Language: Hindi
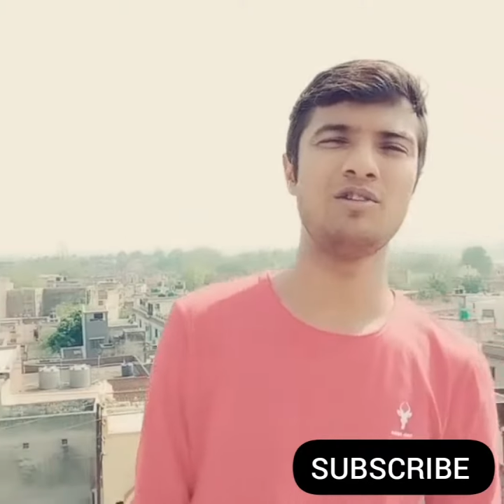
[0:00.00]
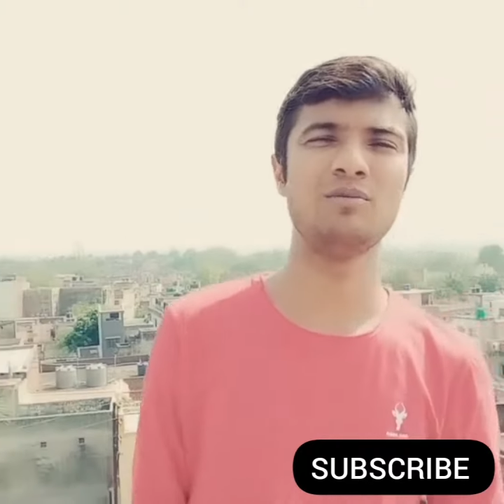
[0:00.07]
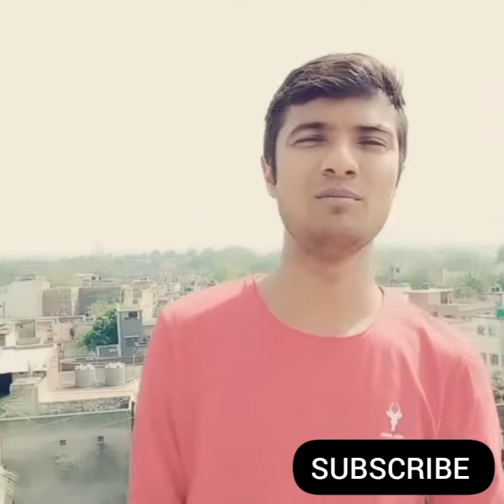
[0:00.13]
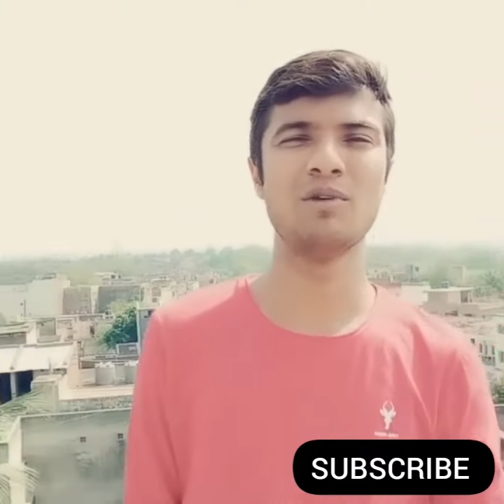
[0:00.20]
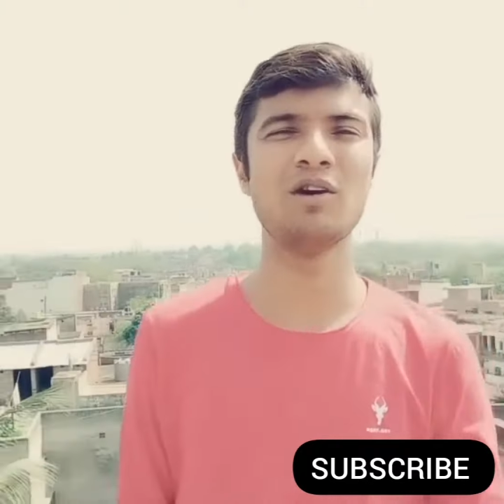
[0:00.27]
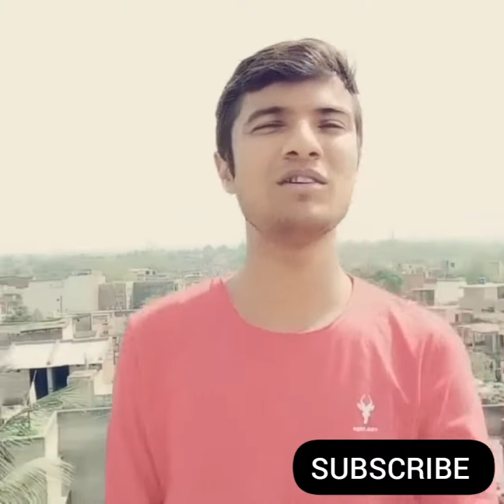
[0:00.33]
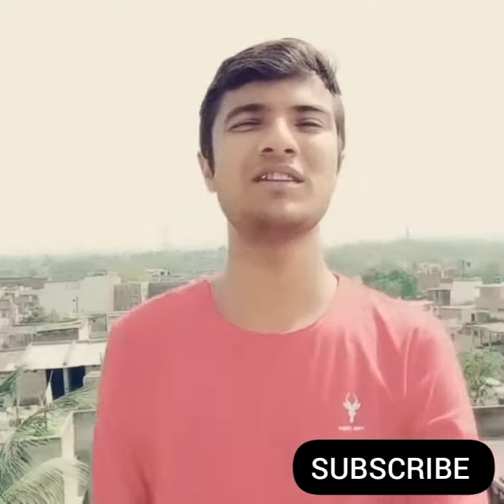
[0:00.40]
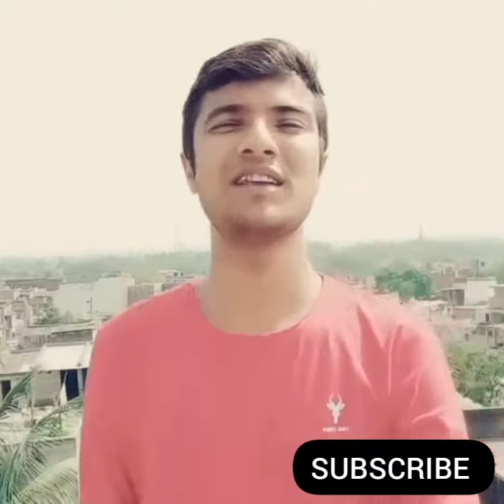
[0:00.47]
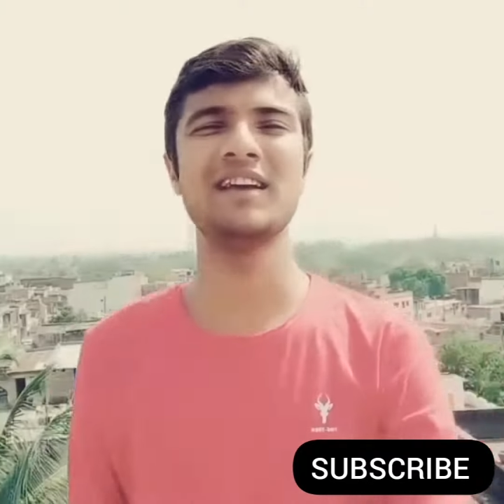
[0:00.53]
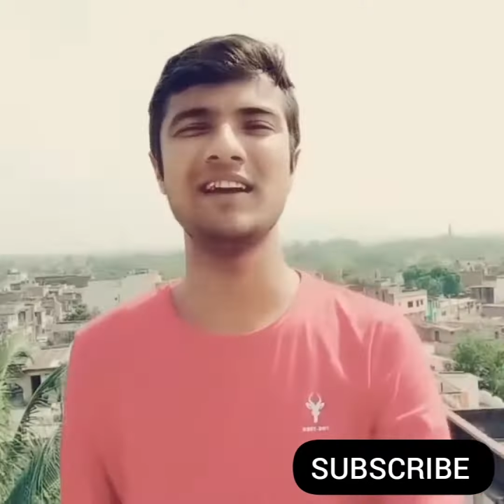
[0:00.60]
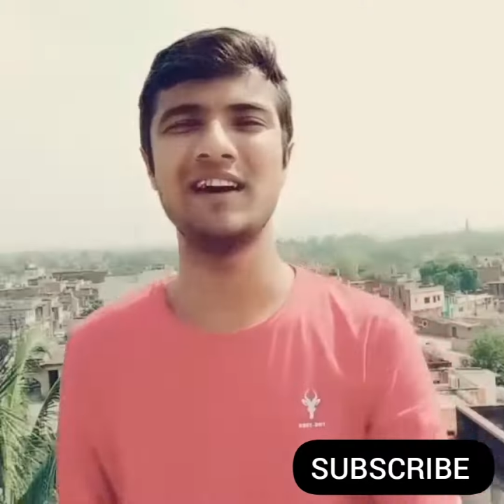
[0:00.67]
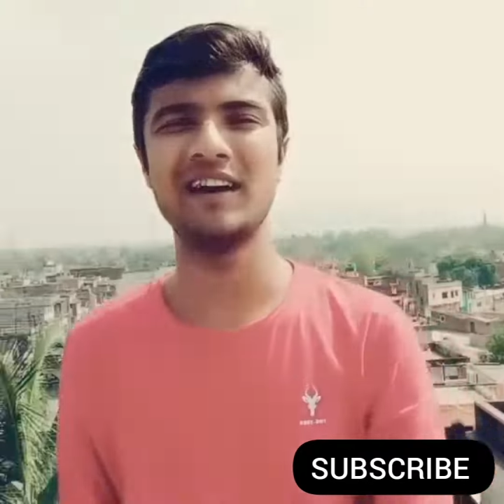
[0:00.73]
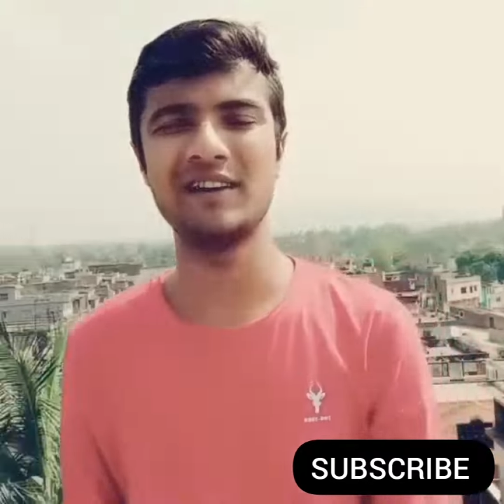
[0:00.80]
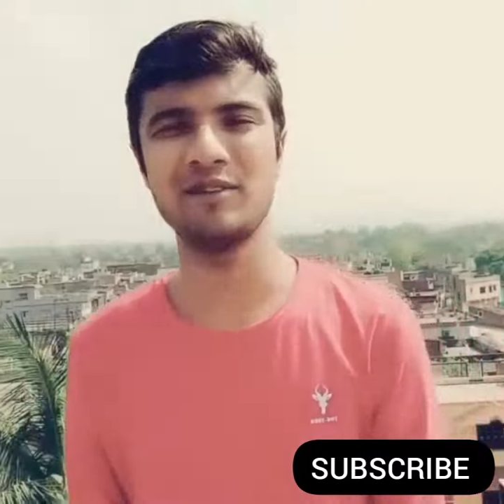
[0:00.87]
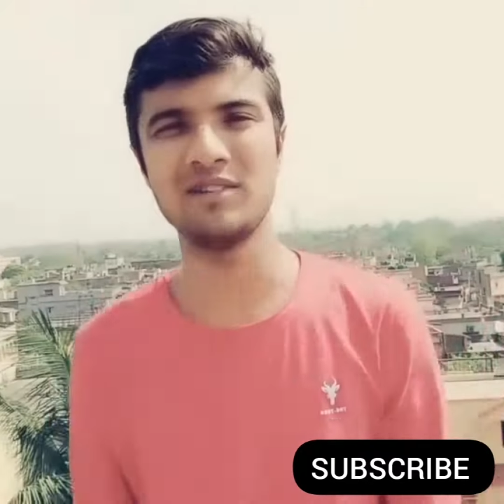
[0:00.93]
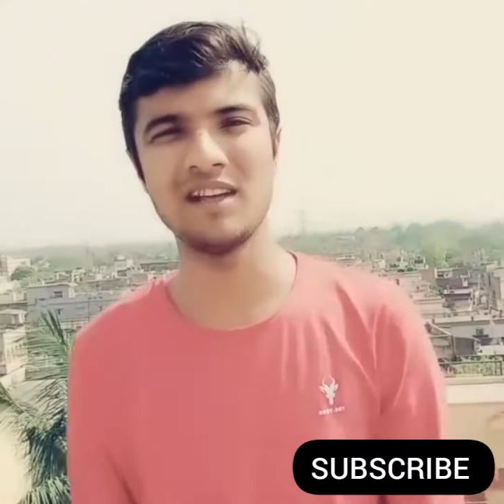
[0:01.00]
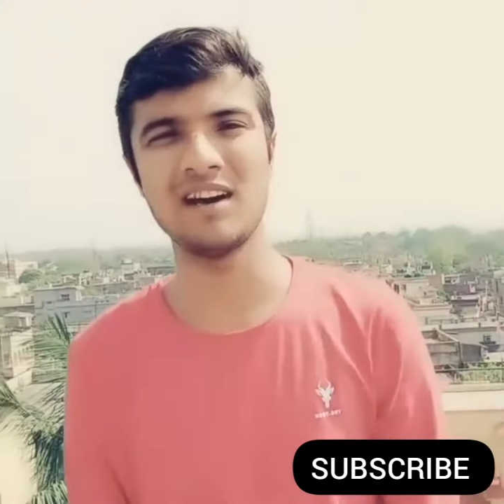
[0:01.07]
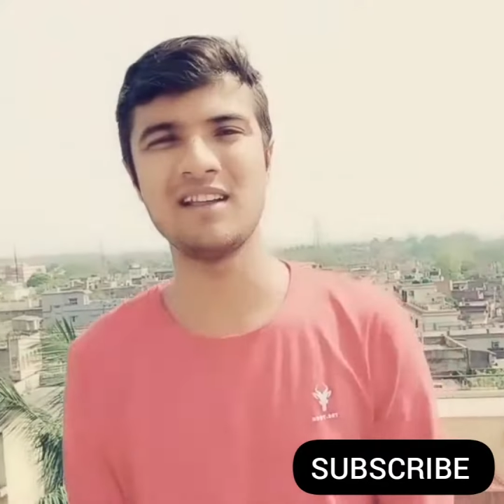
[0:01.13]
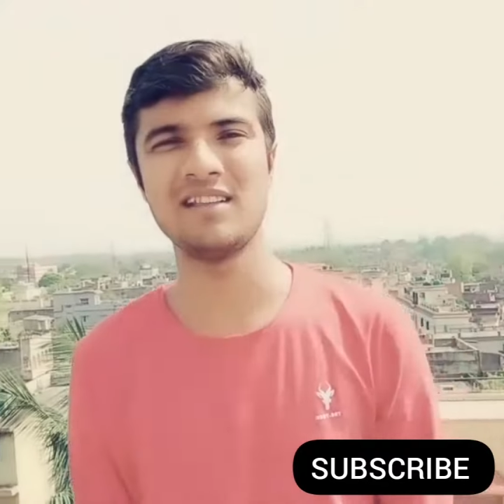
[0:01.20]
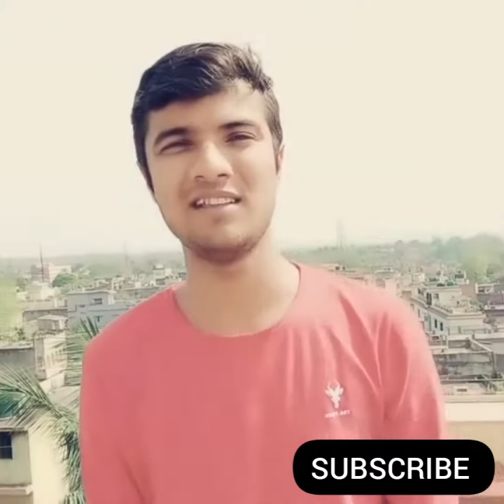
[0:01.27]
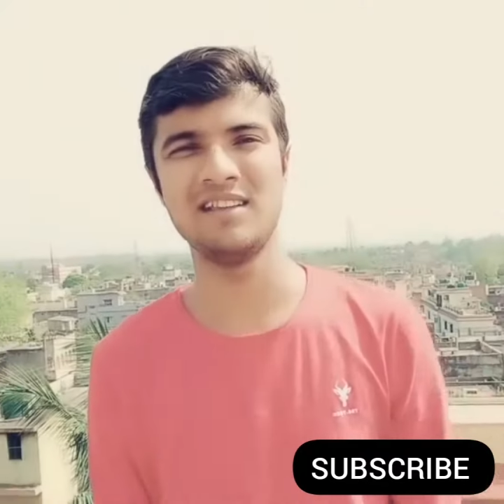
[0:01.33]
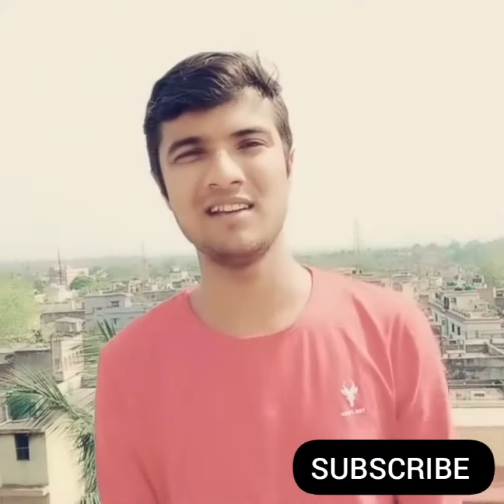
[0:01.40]
क्यों मौत के घाट
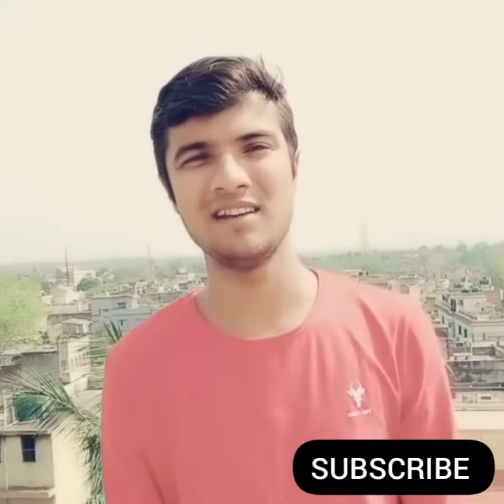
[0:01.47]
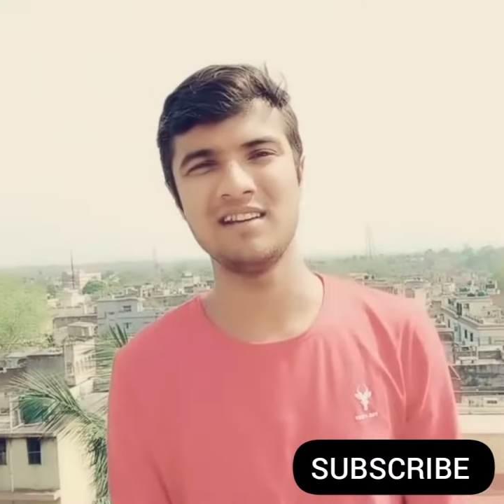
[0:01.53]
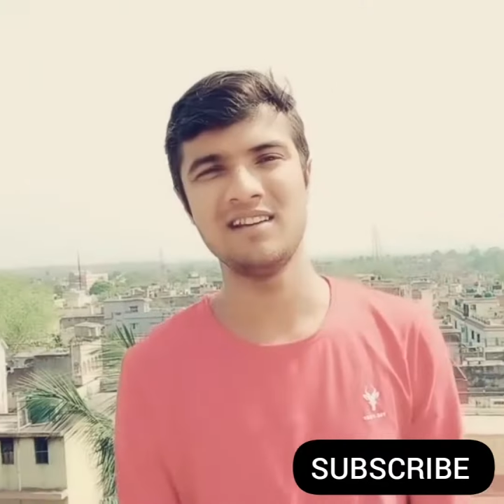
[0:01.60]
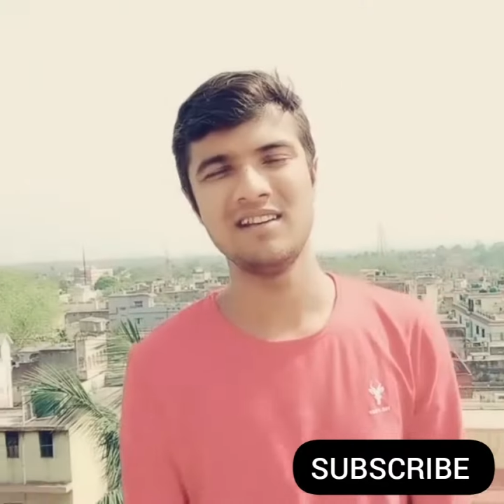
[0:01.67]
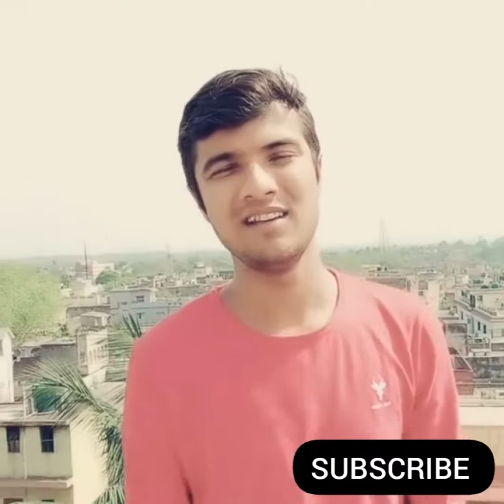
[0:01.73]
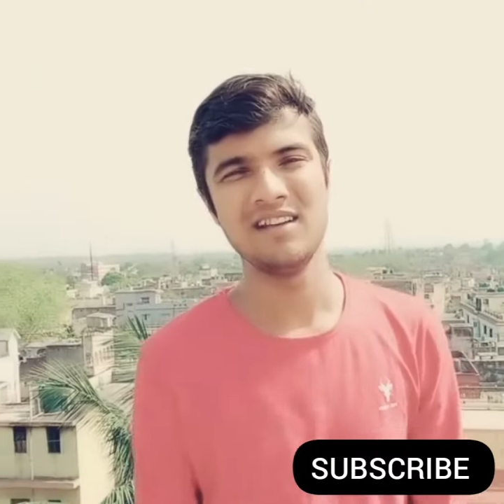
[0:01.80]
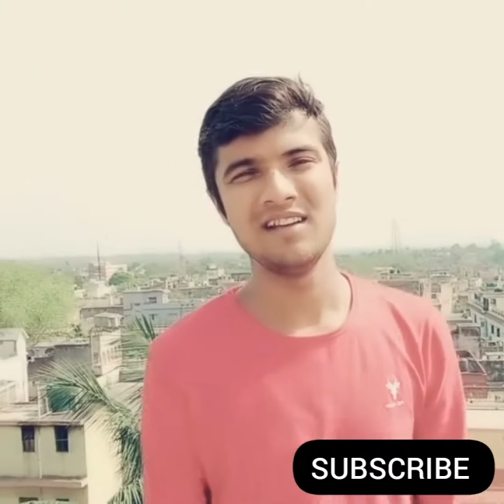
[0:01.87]
उतार दिया